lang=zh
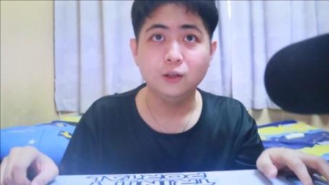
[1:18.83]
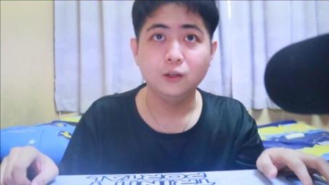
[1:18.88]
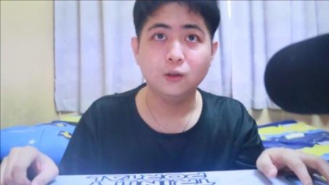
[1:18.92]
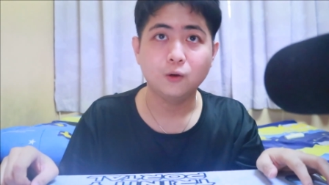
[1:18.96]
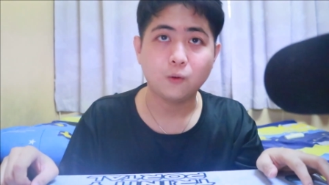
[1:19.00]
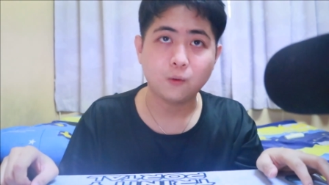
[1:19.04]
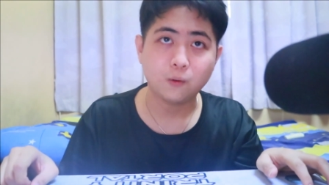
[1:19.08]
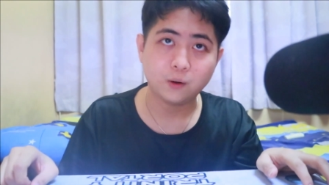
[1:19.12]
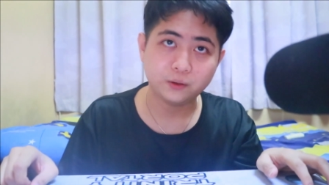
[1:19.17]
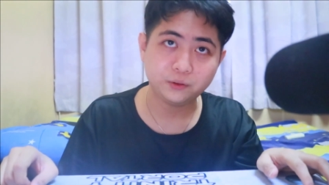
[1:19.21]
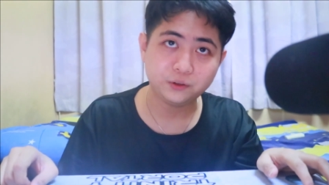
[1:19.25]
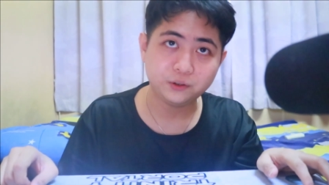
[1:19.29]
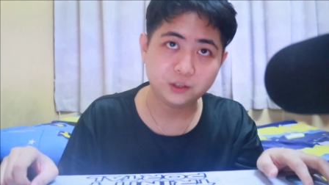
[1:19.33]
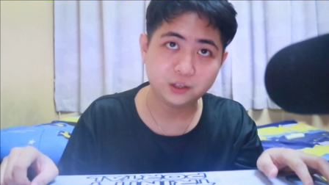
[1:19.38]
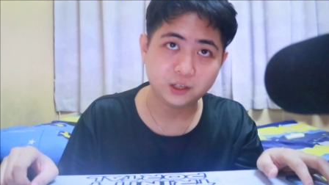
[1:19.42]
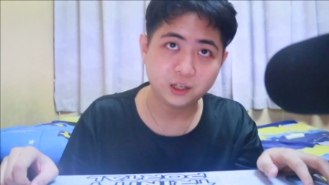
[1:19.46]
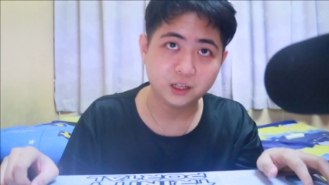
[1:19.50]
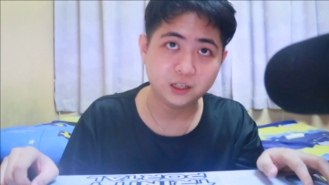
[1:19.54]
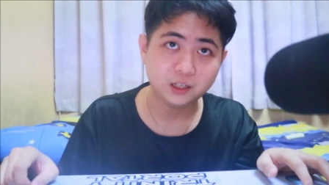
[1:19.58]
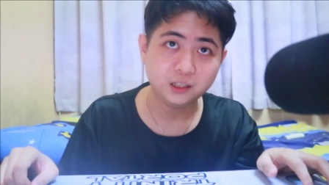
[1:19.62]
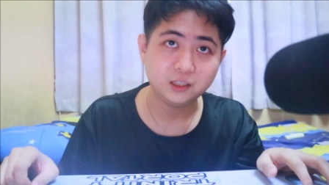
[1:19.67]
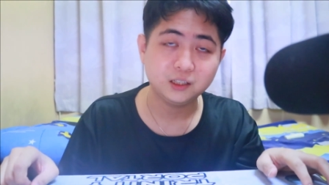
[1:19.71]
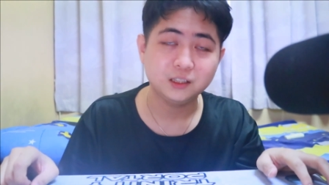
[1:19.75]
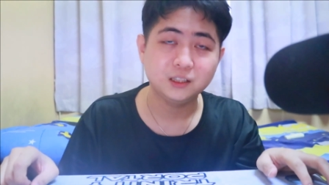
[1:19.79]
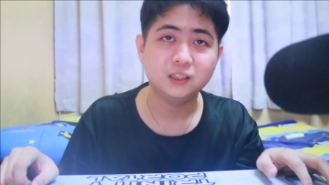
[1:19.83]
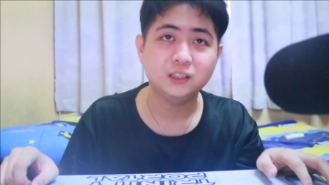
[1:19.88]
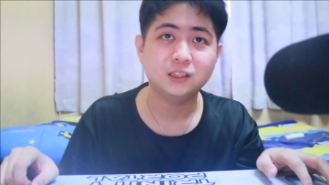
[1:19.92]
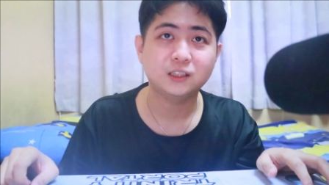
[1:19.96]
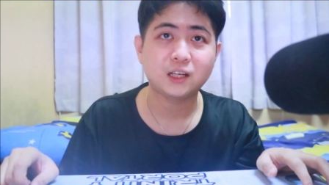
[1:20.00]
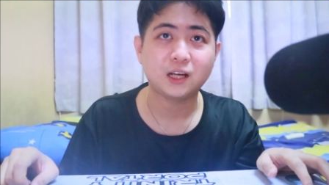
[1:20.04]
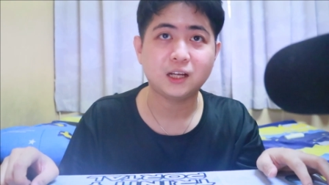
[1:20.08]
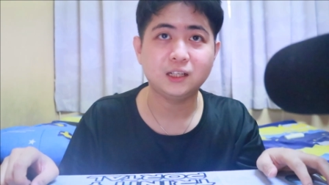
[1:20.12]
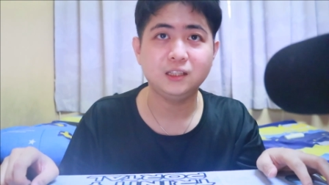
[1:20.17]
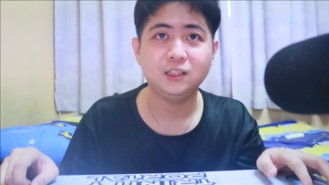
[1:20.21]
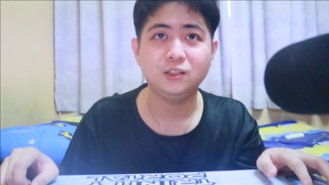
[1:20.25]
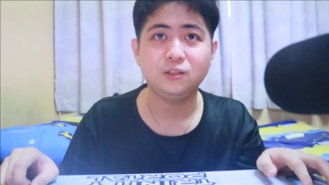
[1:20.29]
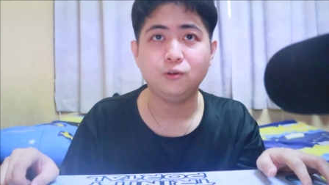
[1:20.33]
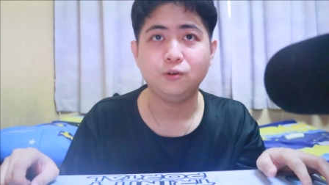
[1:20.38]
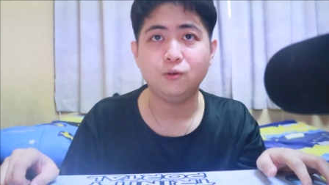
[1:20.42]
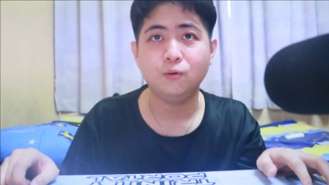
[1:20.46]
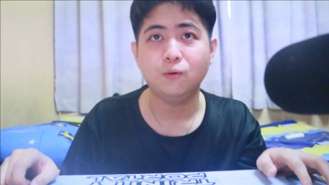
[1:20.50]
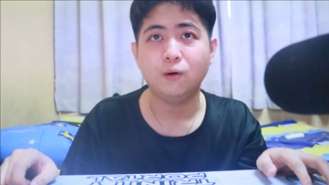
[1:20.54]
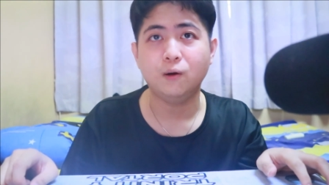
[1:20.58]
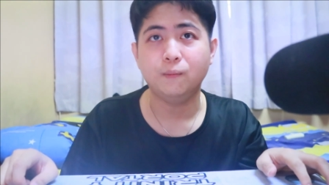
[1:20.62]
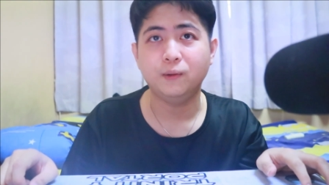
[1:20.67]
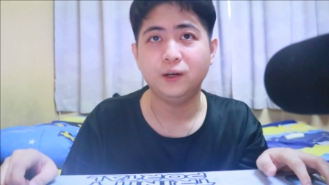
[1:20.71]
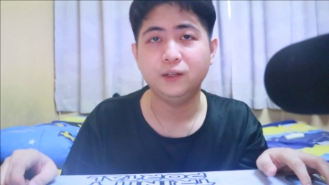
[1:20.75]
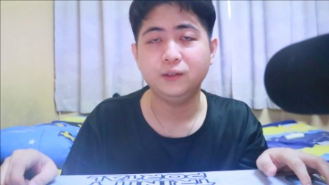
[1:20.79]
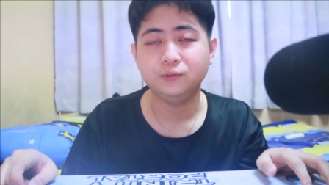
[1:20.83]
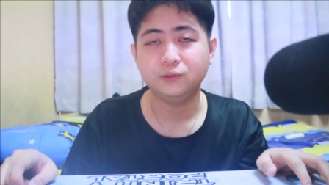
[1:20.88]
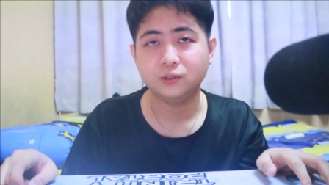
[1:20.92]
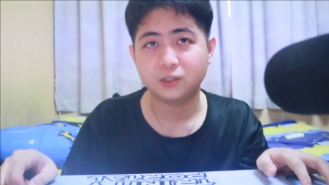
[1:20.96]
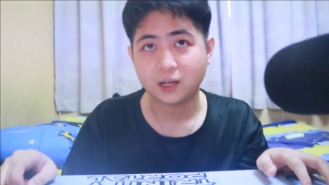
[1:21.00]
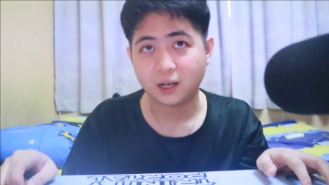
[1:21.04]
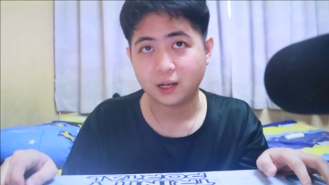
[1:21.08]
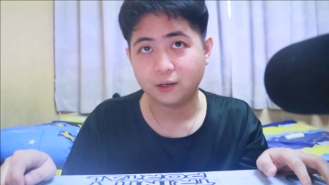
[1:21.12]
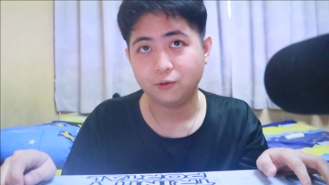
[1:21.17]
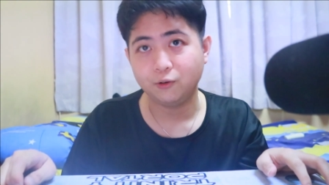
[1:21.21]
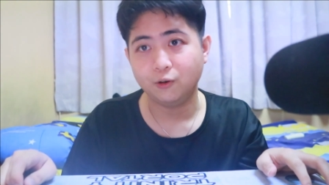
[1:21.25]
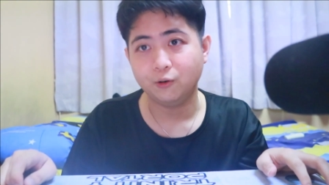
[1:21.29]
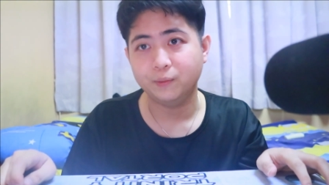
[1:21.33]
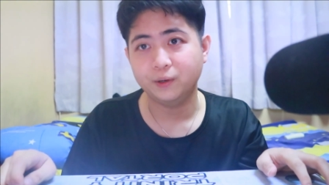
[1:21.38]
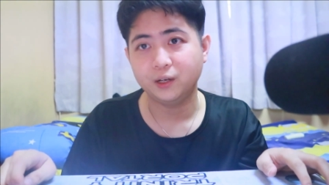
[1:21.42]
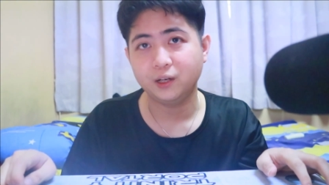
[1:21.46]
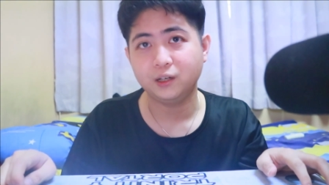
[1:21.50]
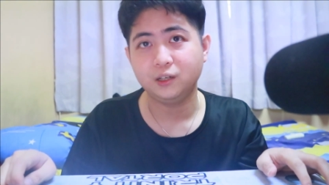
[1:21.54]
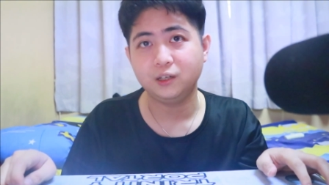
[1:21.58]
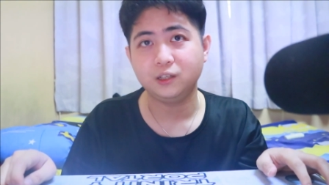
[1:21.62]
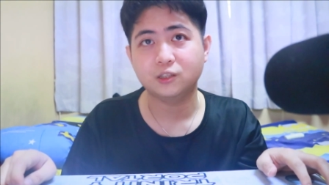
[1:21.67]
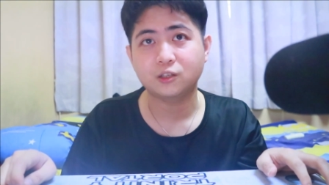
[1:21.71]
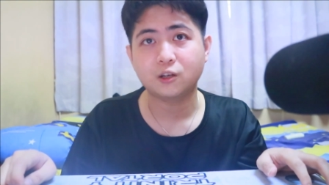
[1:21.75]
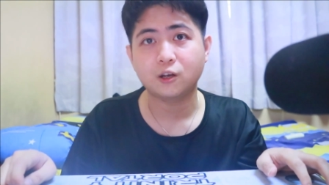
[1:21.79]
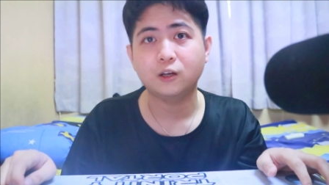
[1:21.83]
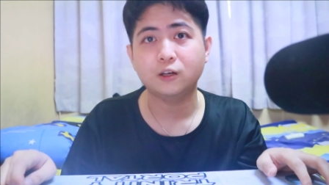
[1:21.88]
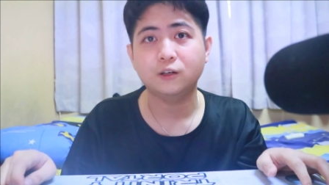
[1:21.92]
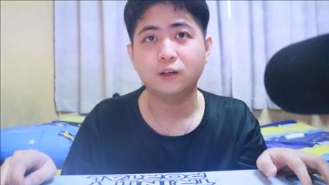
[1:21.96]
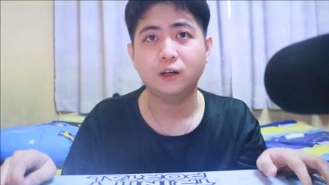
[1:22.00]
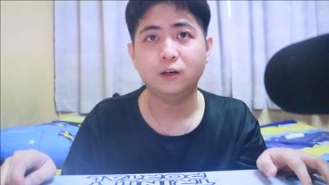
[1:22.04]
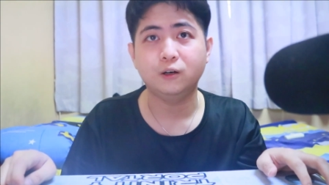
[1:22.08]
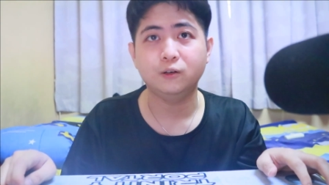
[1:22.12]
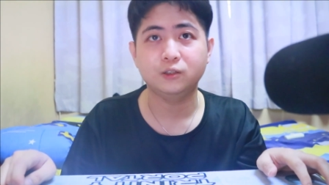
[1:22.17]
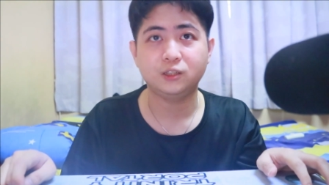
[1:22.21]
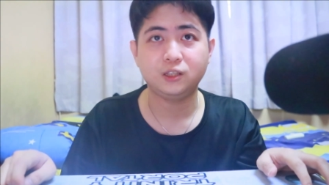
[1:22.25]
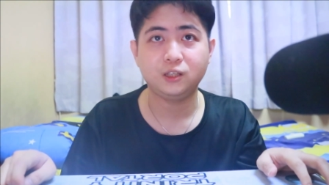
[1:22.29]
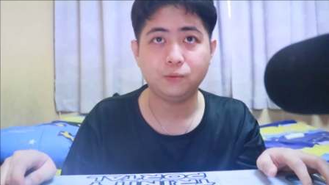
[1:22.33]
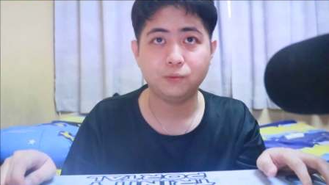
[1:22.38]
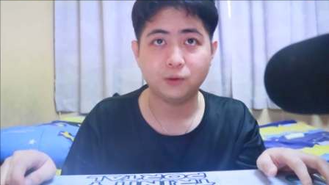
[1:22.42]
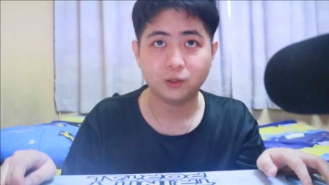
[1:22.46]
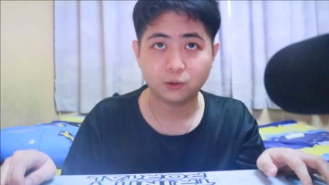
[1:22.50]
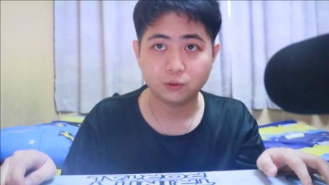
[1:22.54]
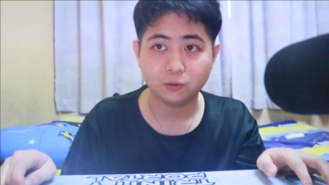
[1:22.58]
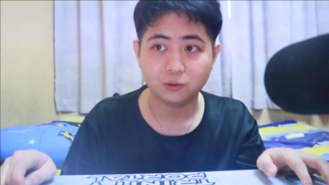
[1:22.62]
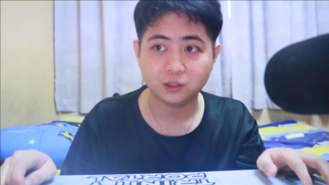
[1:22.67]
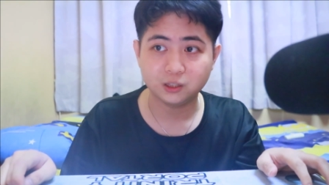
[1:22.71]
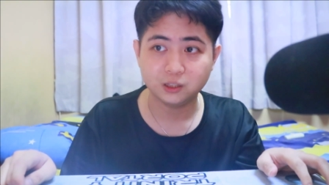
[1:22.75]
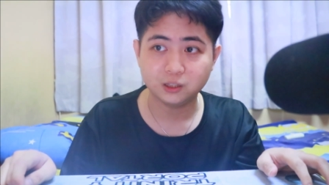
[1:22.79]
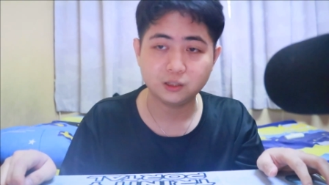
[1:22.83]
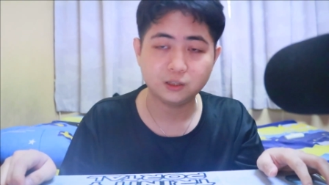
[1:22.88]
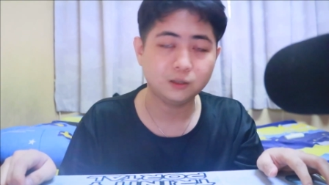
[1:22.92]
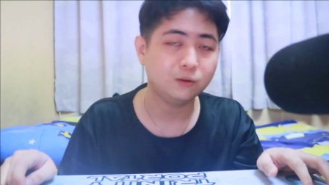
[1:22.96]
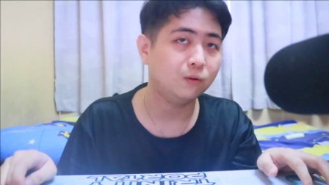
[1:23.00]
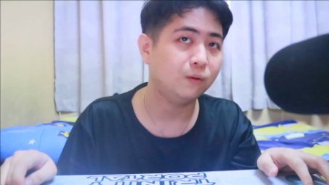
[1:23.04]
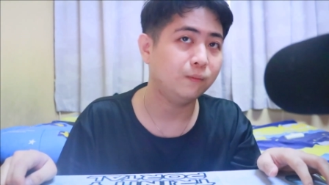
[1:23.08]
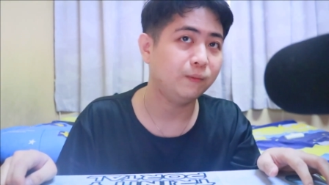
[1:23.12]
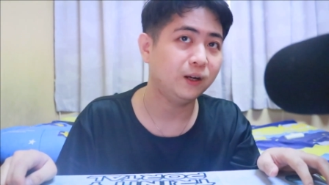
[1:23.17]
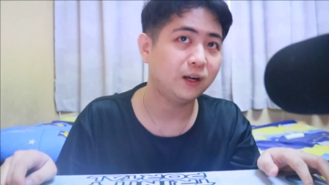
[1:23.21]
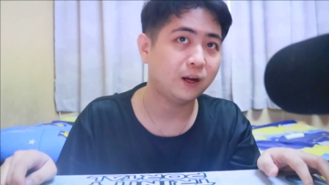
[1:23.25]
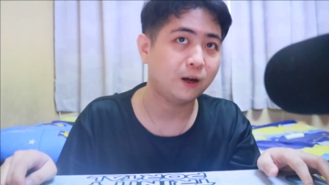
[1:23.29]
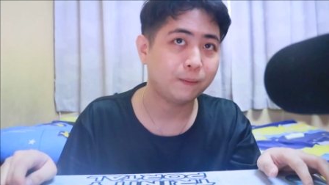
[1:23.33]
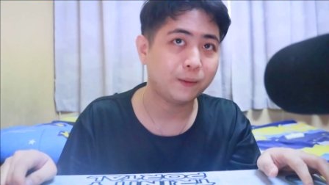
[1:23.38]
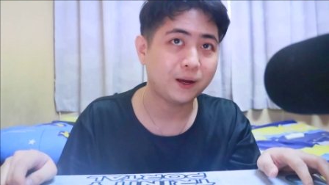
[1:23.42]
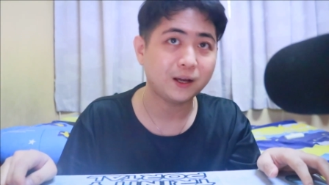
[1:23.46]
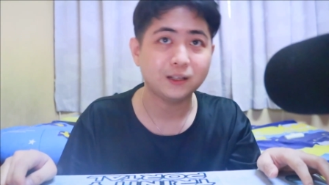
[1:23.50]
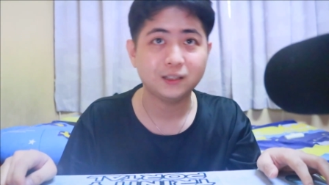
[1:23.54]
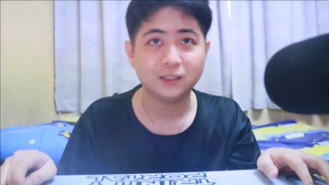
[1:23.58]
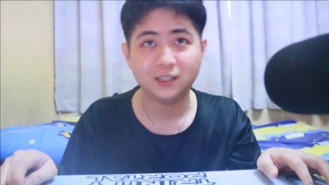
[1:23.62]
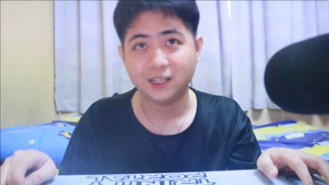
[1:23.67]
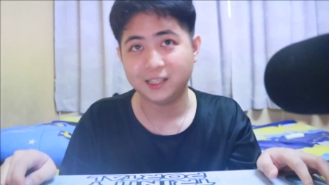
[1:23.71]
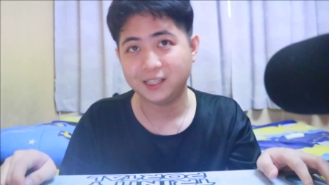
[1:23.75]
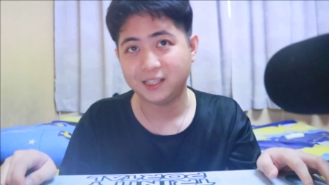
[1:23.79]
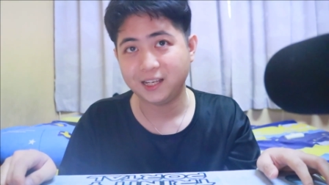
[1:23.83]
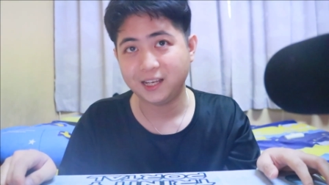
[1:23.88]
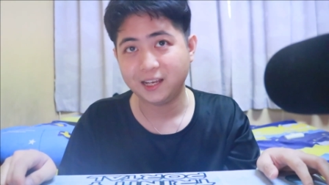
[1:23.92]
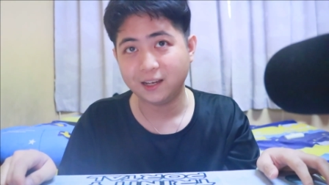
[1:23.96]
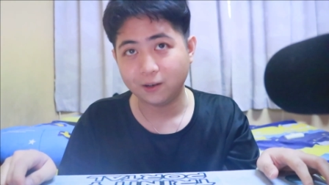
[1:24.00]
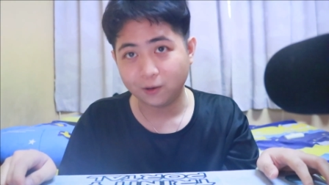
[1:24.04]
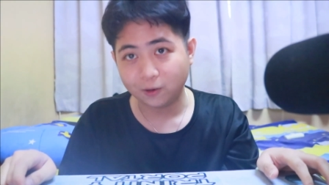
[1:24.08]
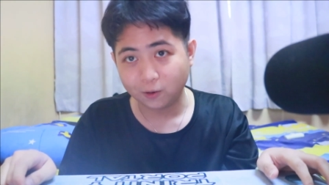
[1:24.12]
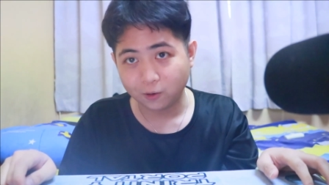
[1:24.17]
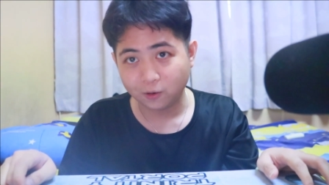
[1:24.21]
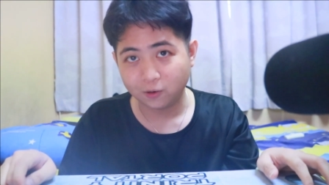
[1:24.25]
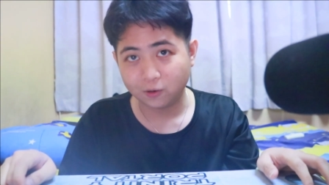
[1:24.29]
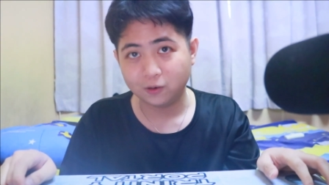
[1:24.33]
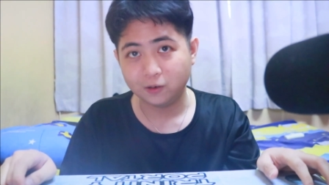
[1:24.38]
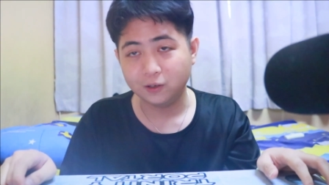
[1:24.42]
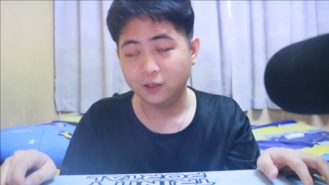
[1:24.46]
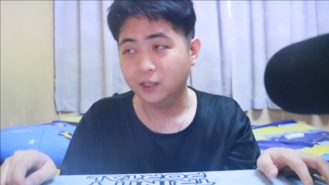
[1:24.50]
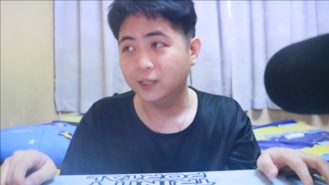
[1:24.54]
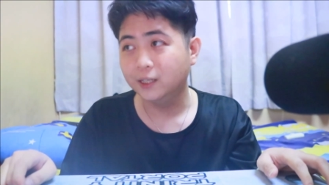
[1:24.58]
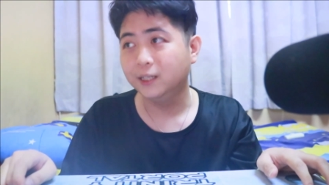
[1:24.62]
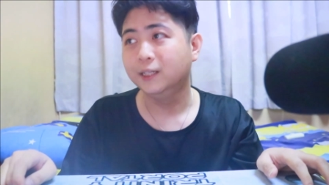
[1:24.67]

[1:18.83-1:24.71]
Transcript: 欢迎参与我们，参与我们的 discord，然后希望多支持我们，好吗？谢谢哦。